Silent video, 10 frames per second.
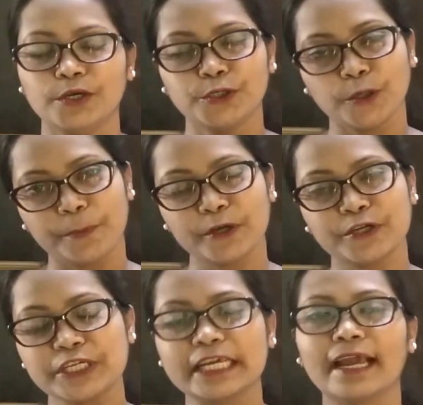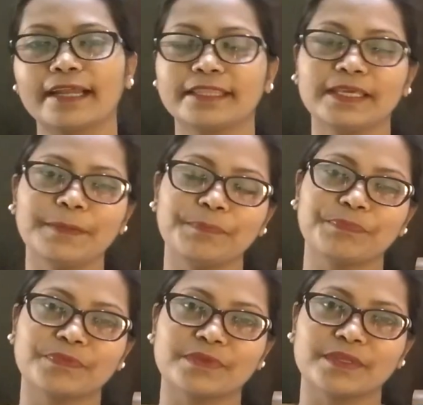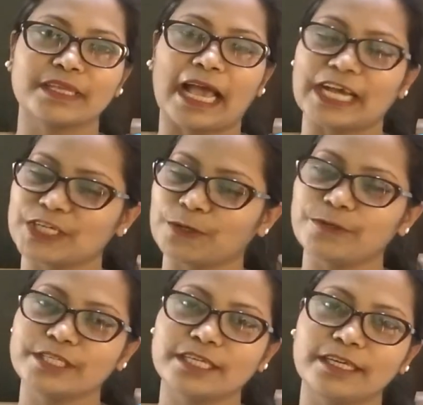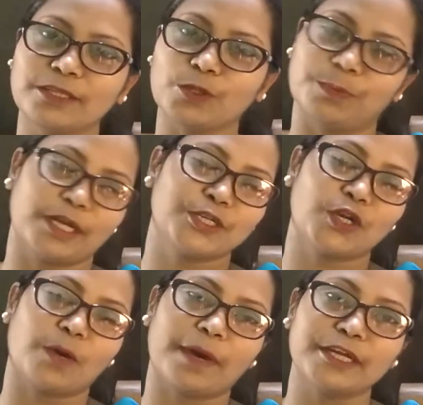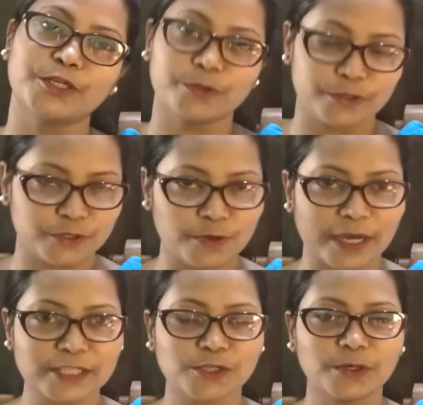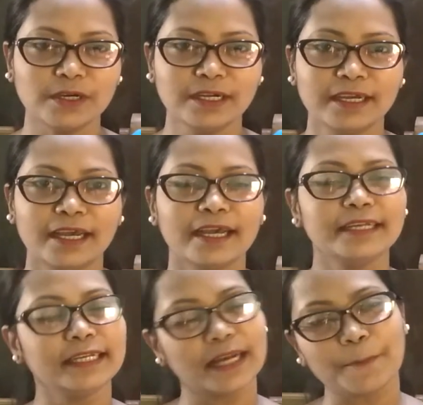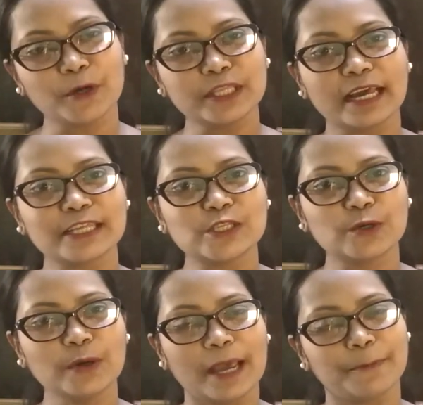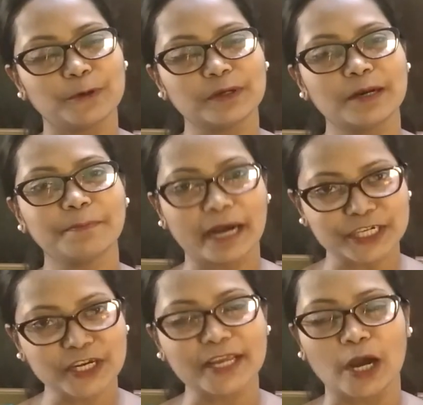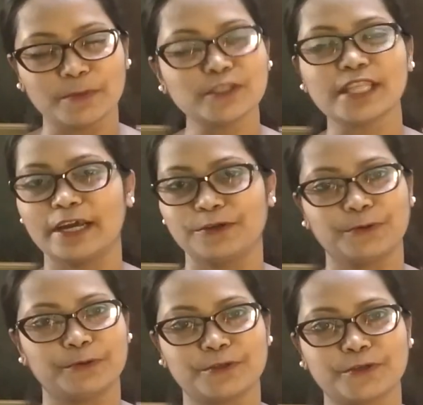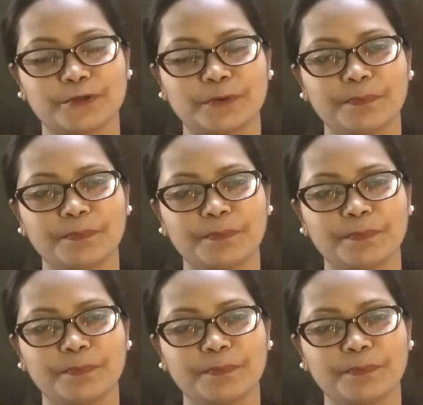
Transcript: সুপ্রিয় শিক্ষার্থী আশা করছি তোমরা সবাই সুস্থ আছো নিরাপদে আছো এবং বাসায় অবস্থান করছো